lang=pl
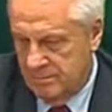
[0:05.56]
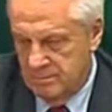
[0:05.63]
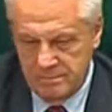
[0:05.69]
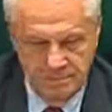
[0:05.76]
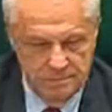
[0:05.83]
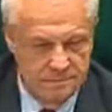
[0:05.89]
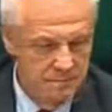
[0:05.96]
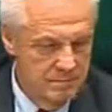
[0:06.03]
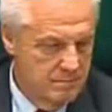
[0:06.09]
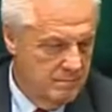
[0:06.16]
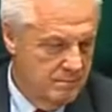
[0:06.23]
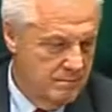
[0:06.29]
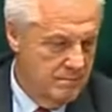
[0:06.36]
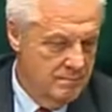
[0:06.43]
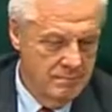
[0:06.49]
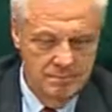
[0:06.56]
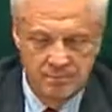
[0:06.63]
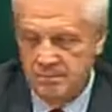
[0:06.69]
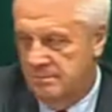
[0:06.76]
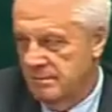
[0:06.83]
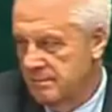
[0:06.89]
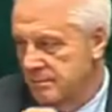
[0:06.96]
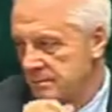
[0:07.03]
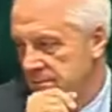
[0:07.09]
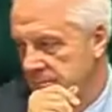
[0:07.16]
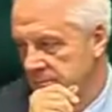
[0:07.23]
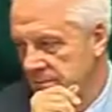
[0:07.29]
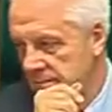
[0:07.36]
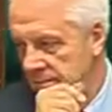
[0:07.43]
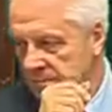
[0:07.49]
Dyskusja nad
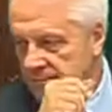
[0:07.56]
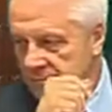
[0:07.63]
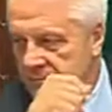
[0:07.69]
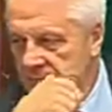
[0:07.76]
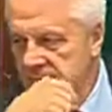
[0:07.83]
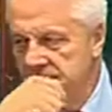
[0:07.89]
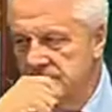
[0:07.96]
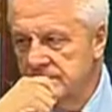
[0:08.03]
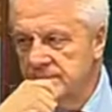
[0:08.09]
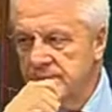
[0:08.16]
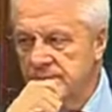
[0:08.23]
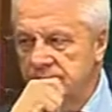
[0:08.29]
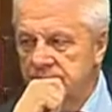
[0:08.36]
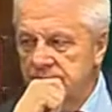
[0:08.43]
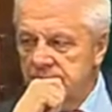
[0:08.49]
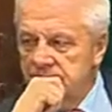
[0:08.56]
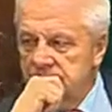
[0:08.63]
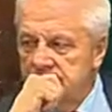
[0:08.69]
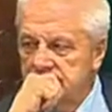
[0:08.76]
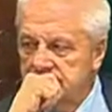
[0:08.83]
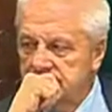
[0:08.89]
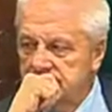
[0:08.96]
projektem ustawy o zmianie ustawy o